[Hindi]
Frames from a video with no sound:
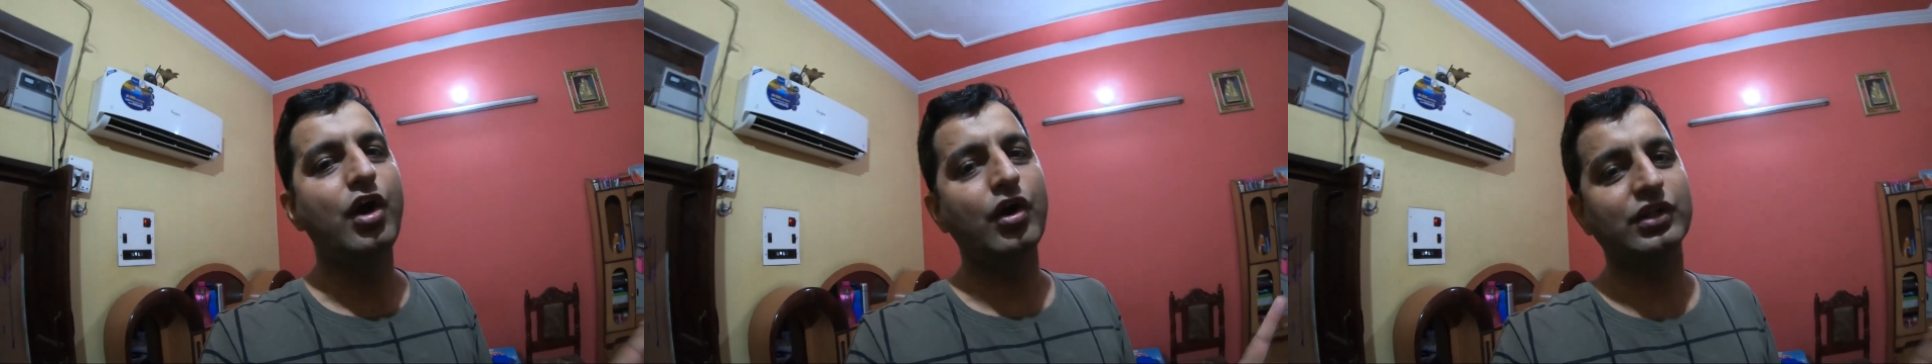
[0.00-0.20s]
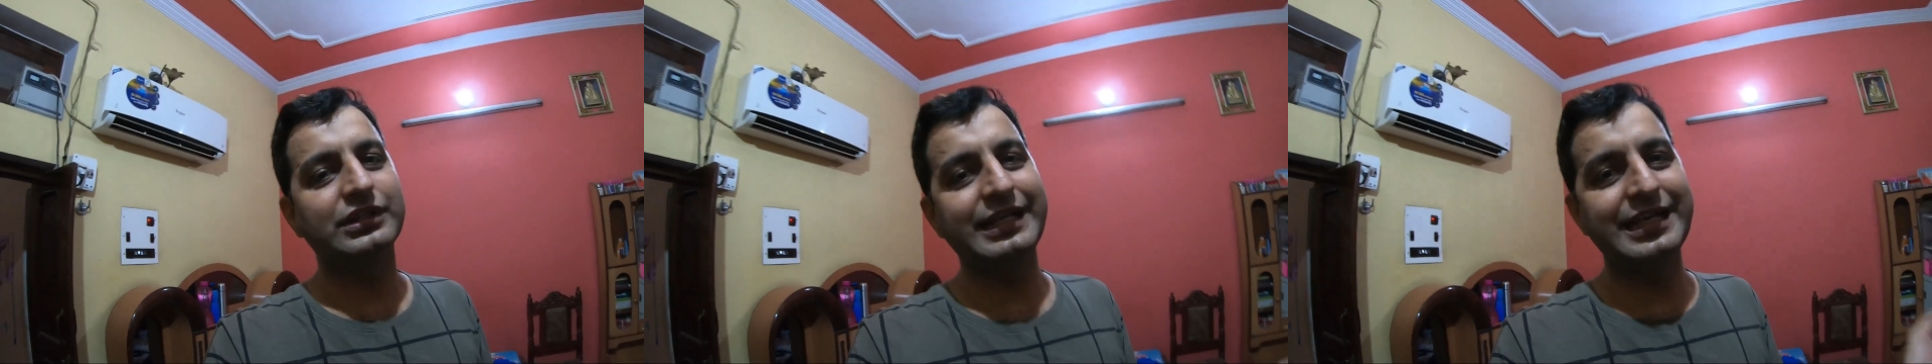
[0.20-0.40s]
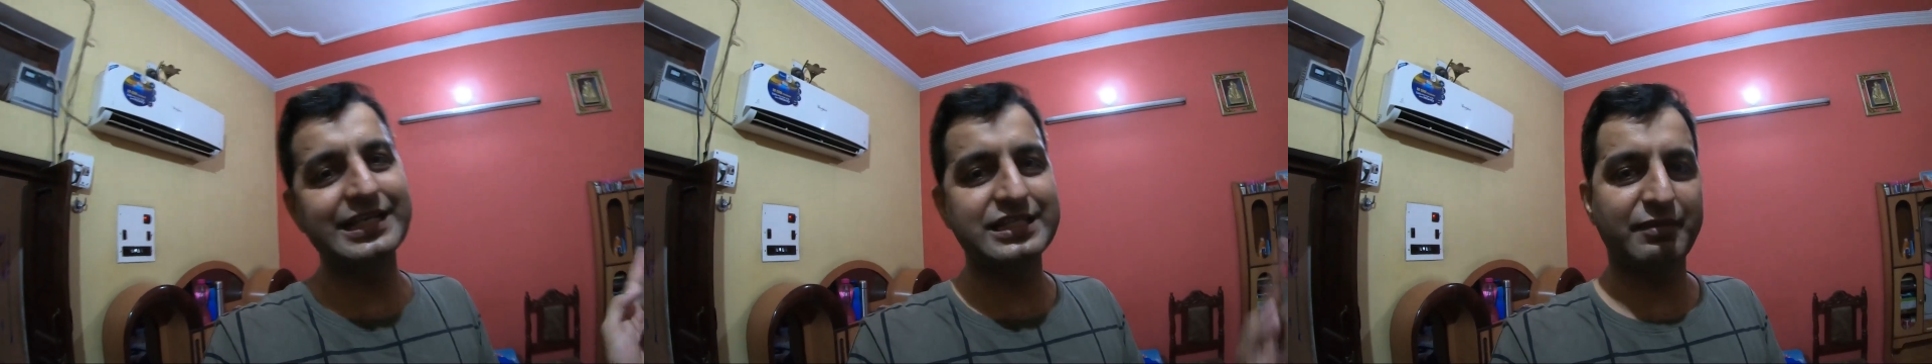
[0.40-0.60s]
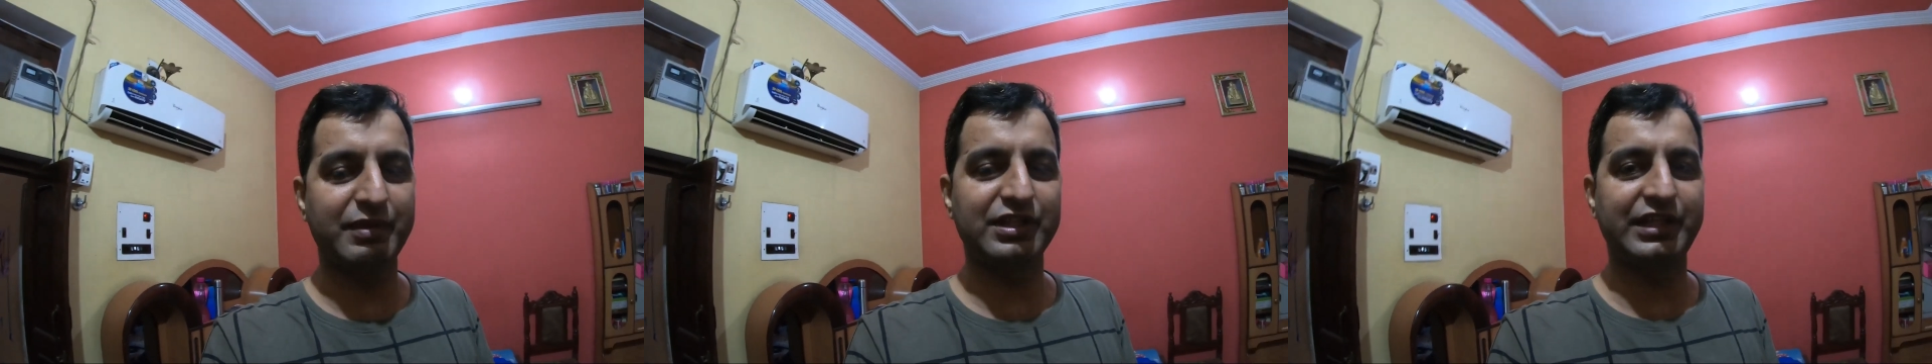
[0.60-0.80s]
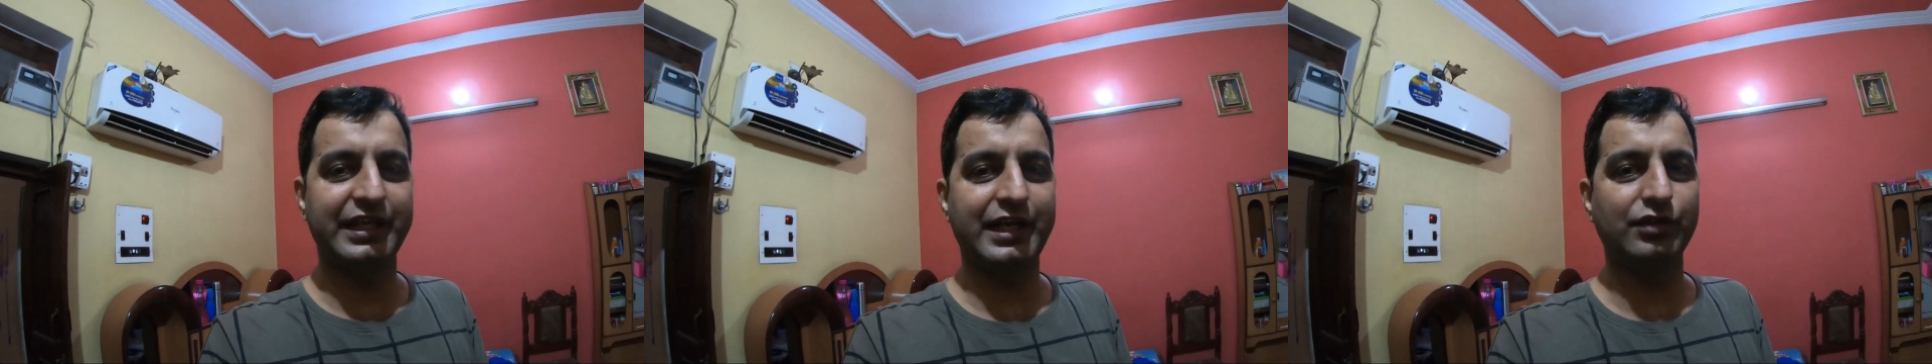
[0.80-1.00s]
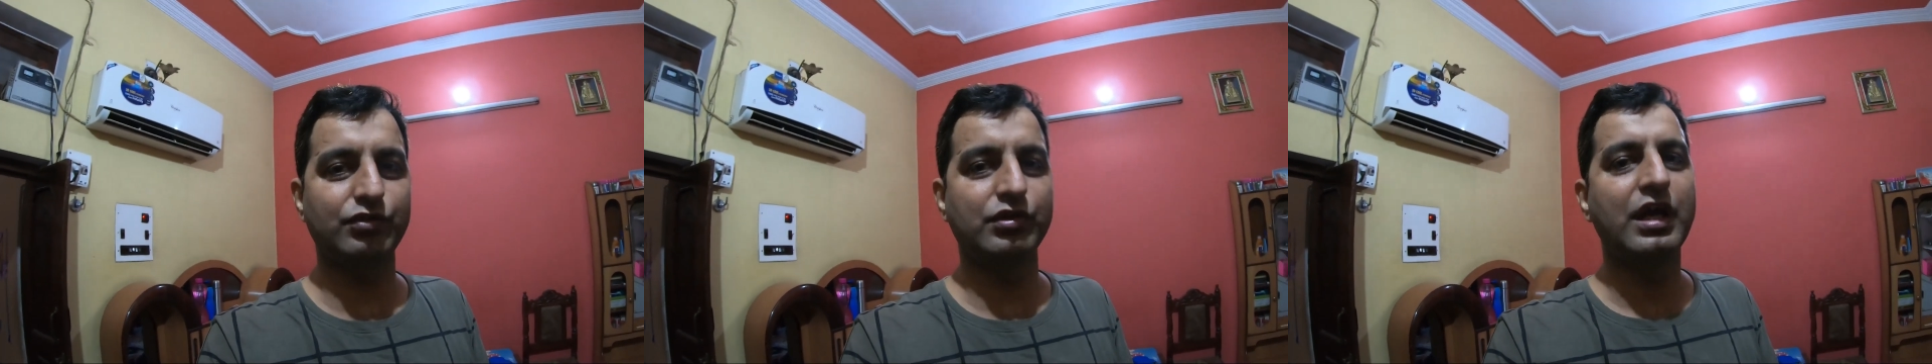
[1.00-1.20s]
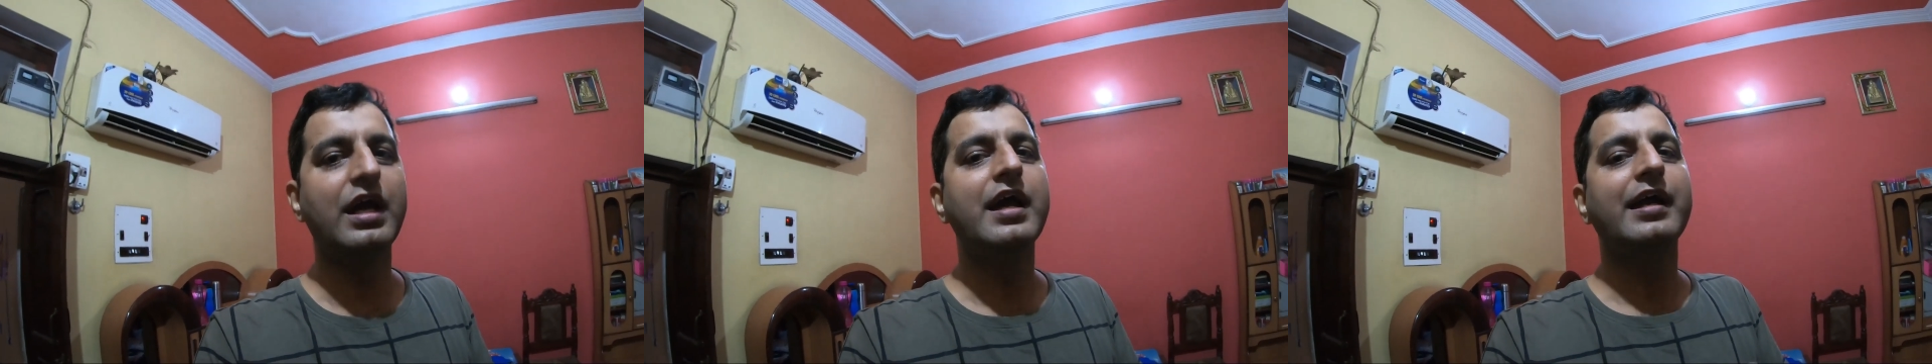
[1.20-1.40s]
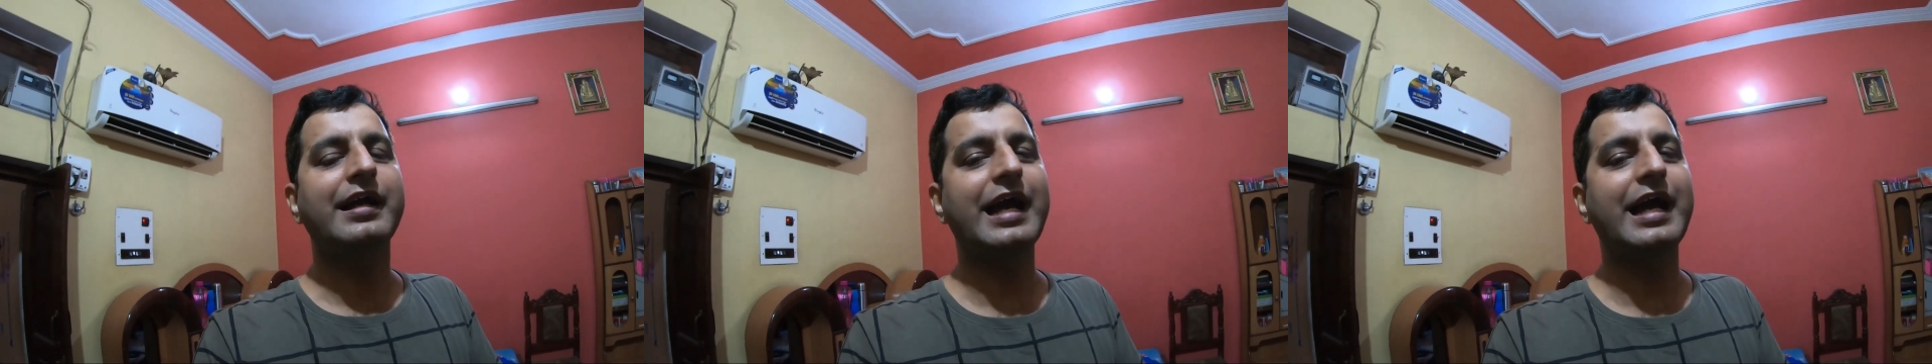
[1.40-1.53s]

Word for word: और दिल्ली से फिर देहरादून